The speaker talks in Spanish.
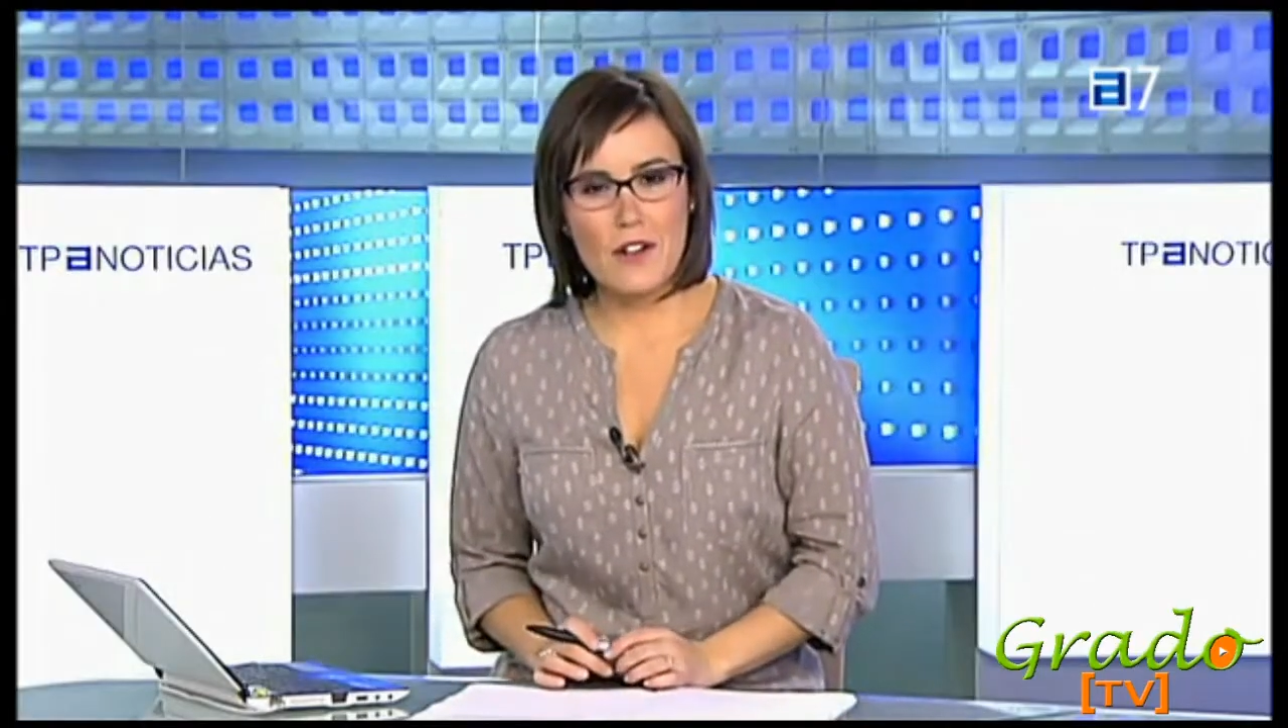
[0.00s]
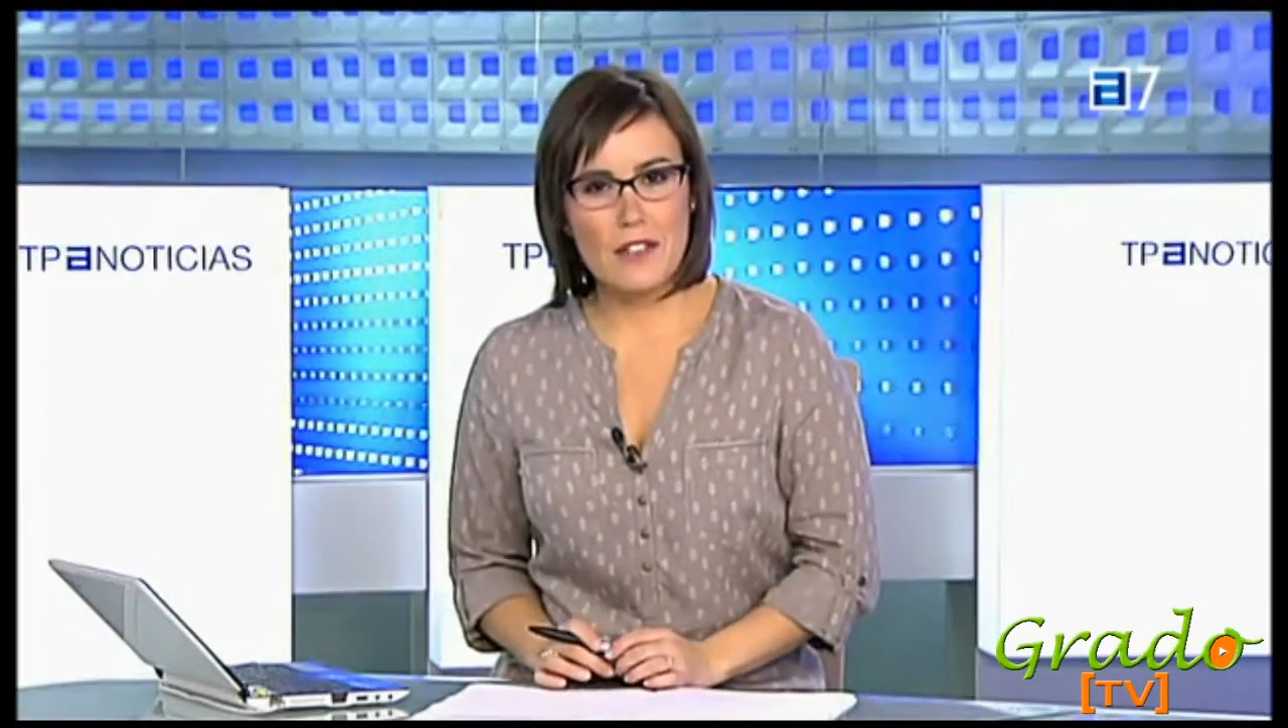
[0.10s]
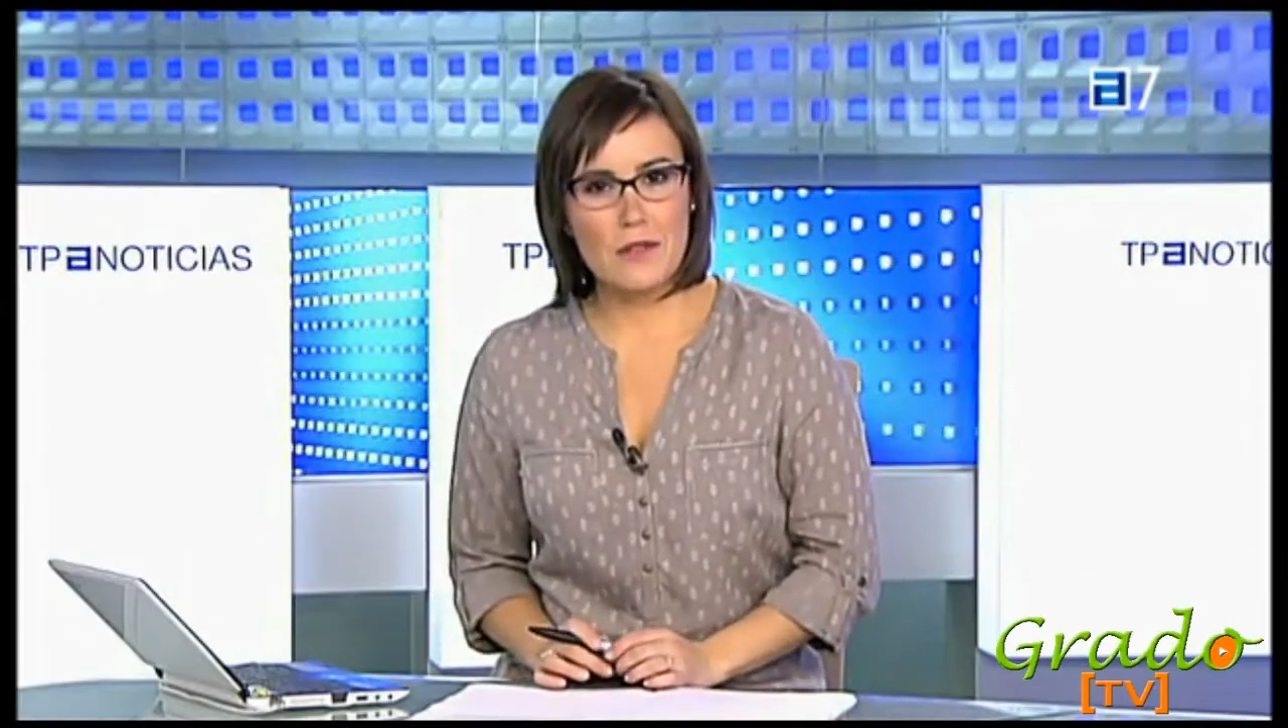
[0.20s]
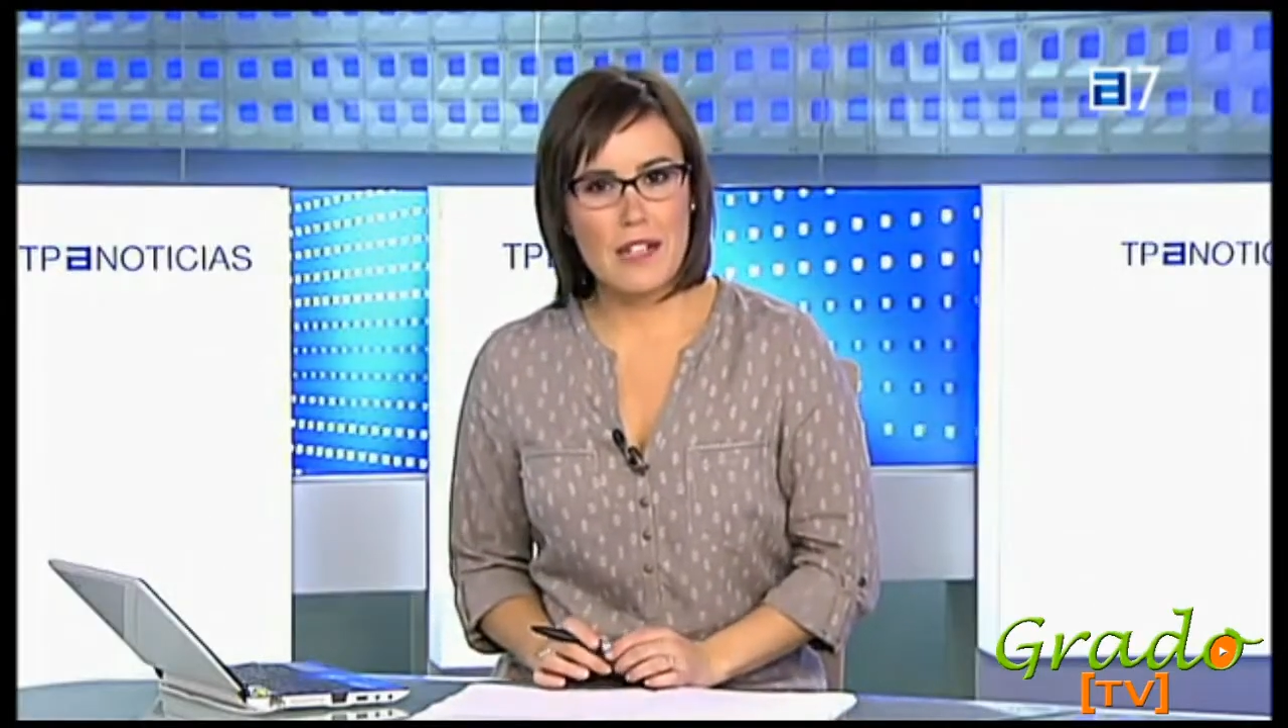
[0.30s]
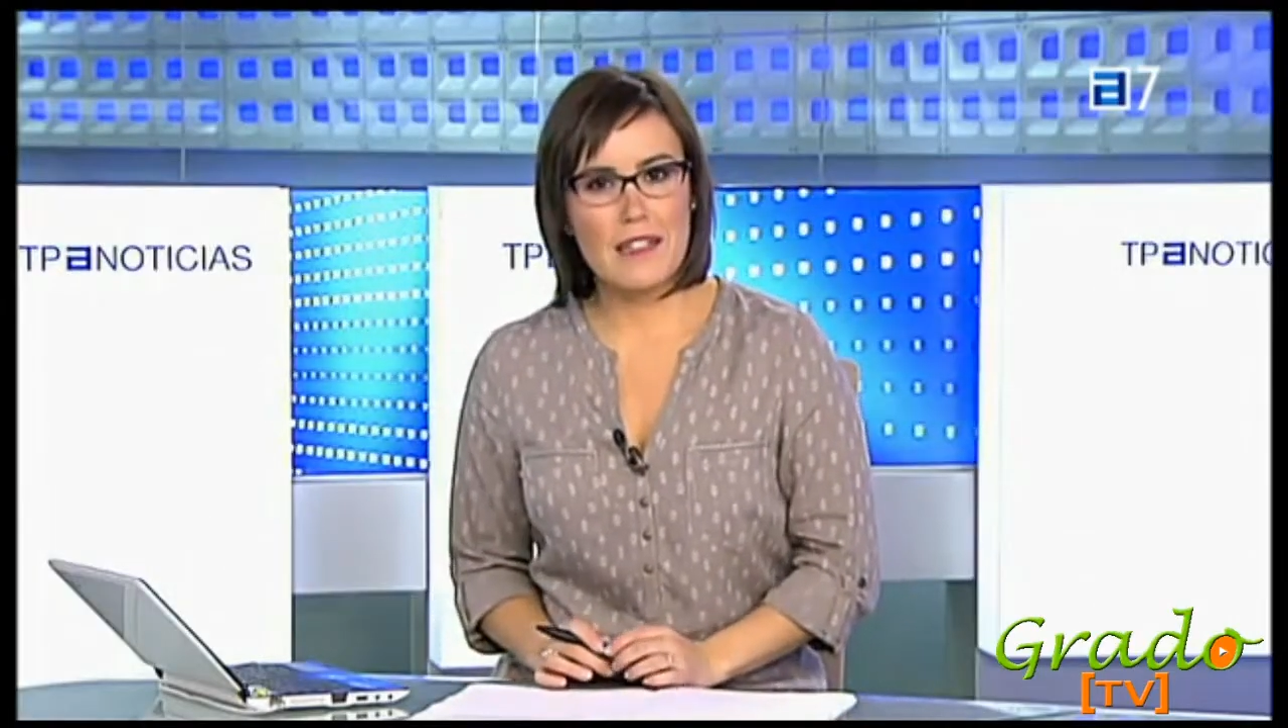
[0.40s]

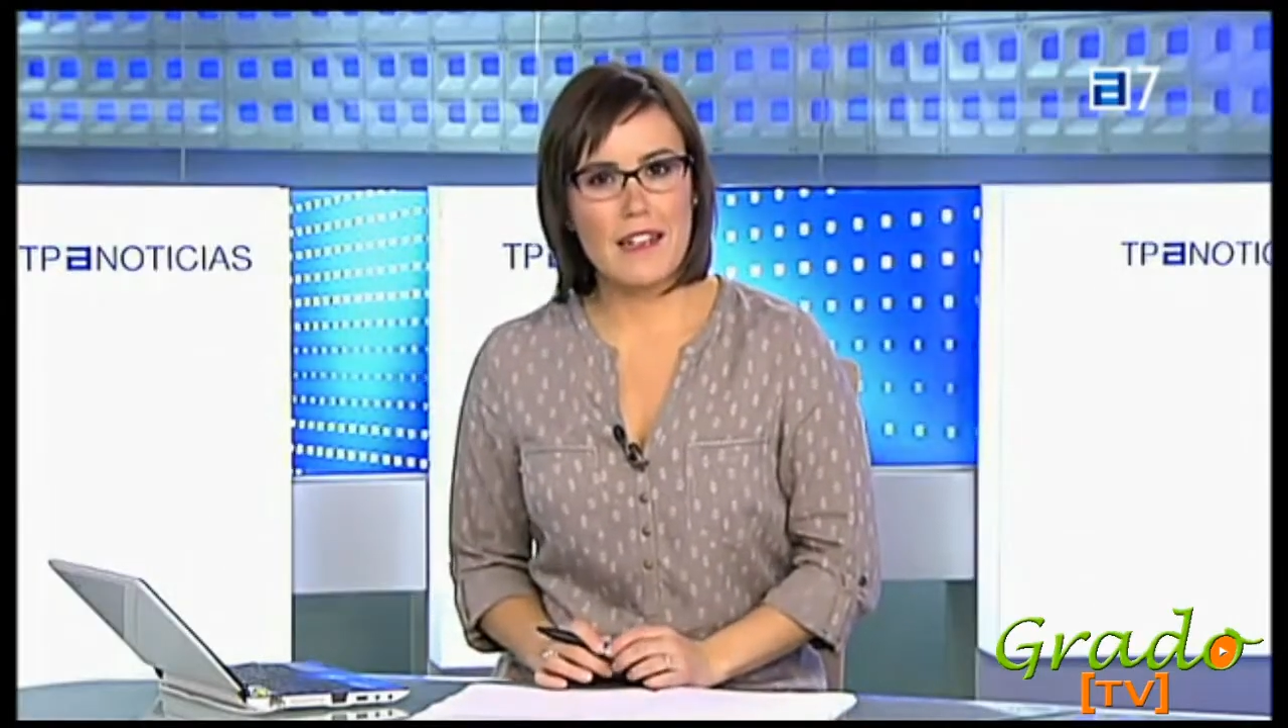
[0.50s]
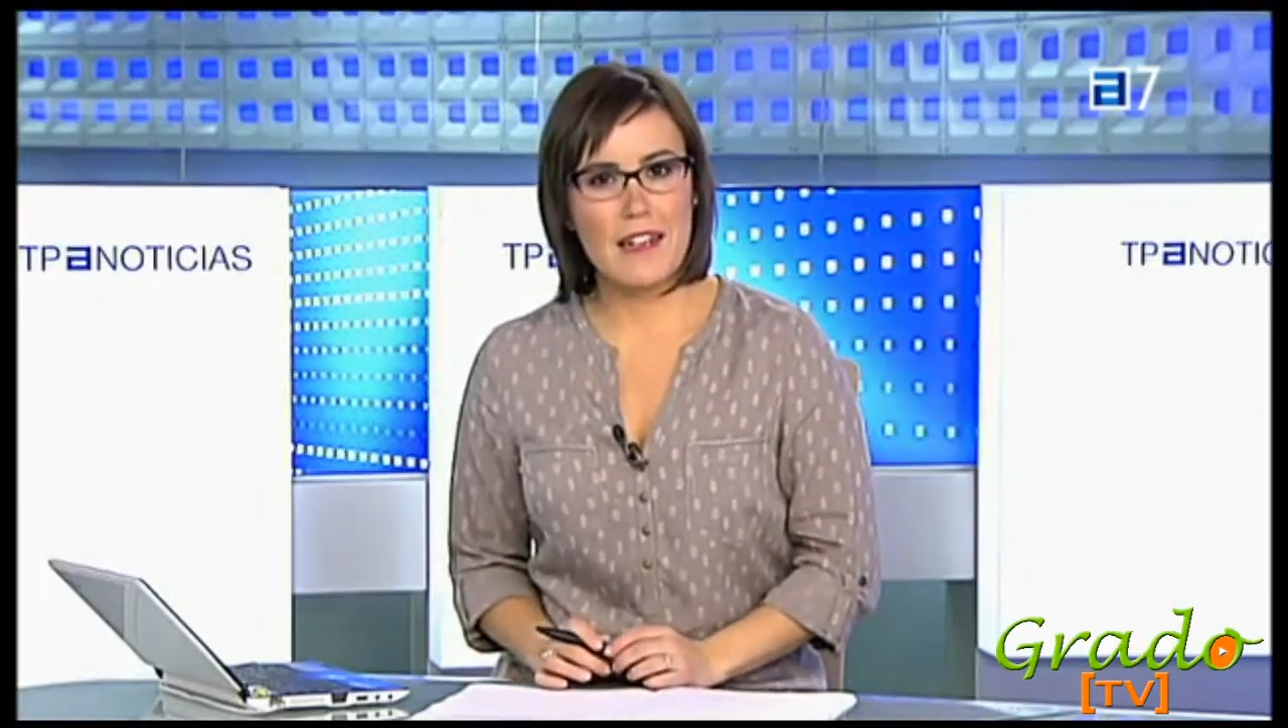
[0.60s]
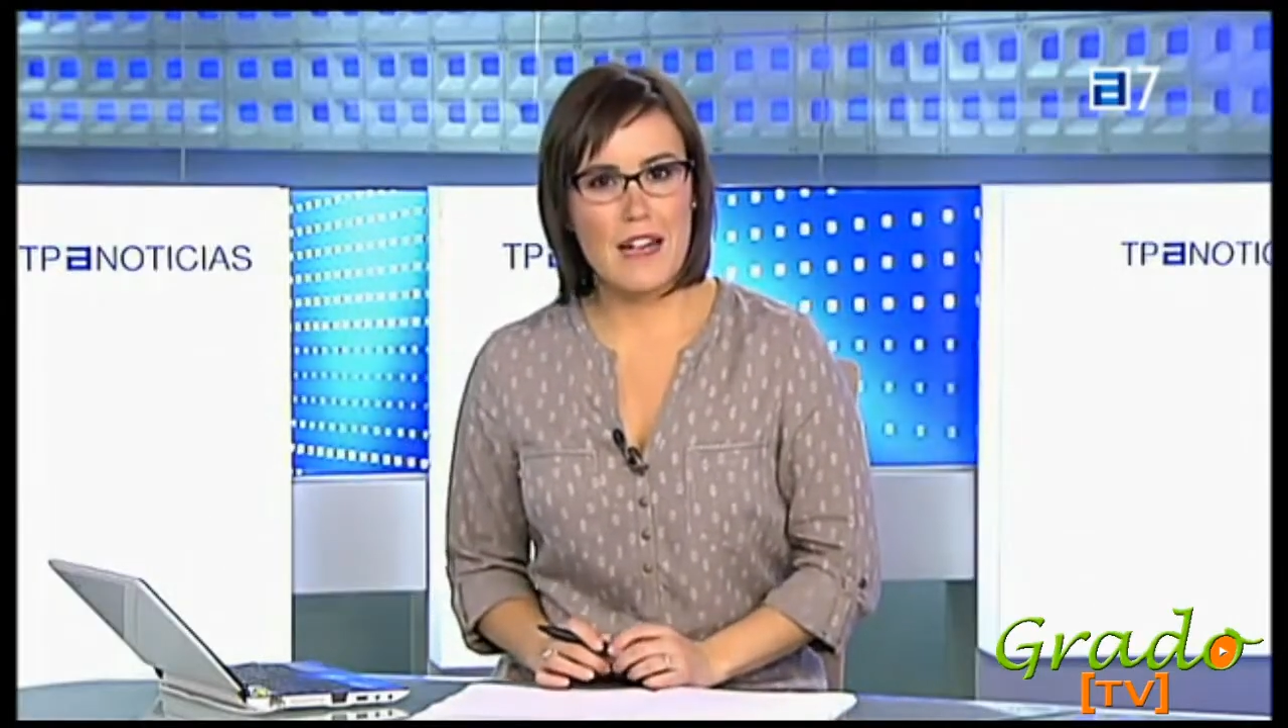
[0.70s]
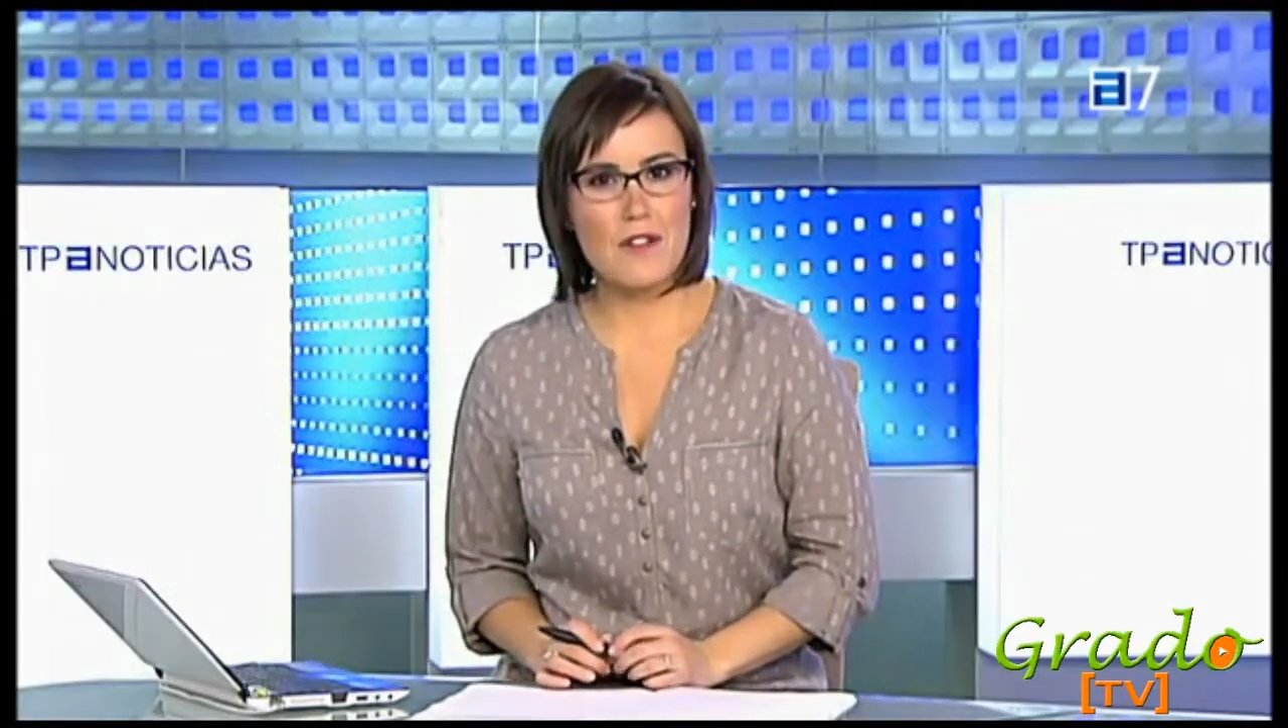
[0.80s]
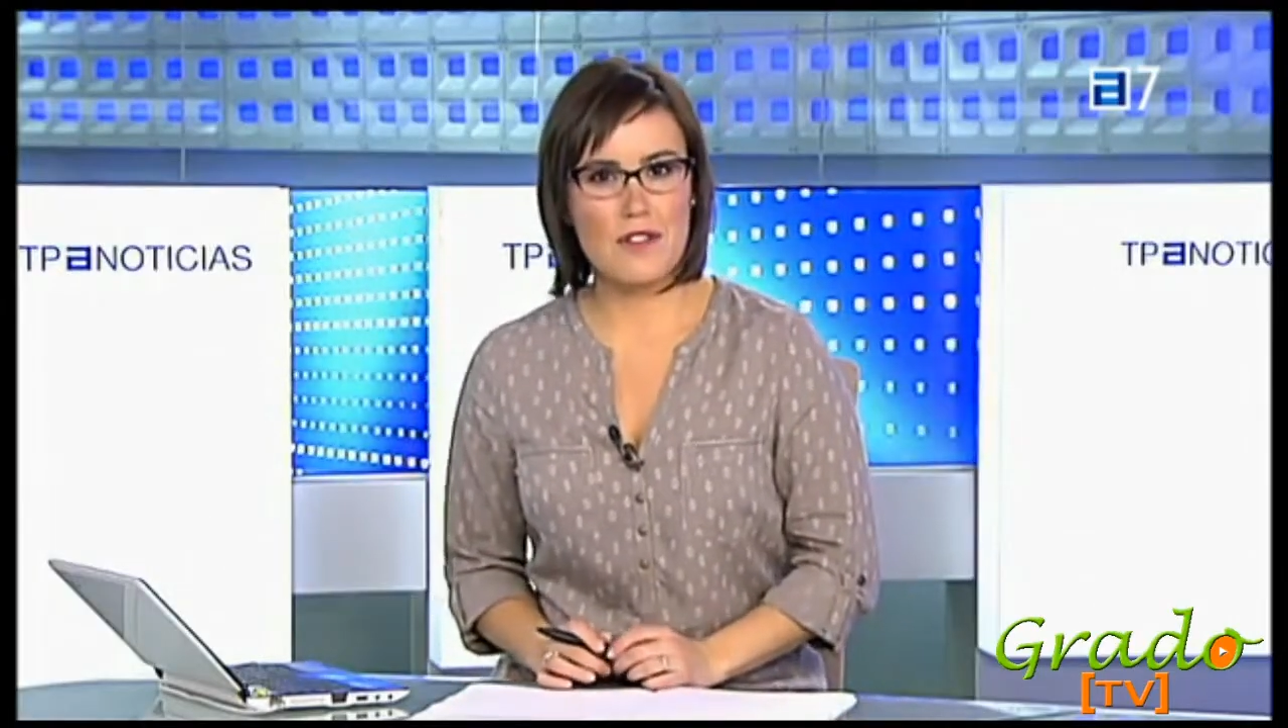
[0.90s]
natural de Grau,